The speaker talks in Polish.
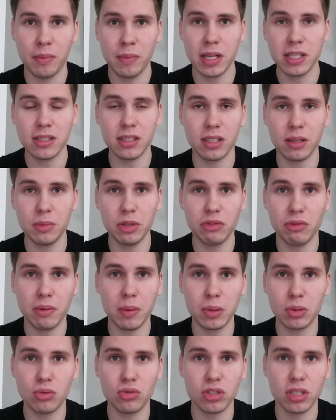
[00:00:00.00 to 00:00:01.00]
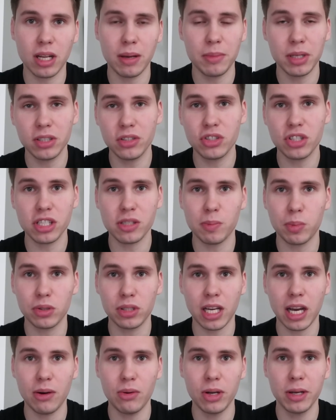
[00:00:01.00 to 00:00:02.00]
między tymi dwoma drużynami, gdy się
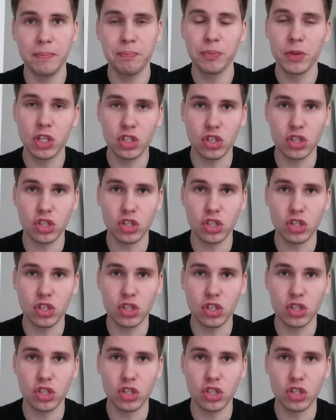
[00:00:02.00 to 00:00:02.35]
spotkały?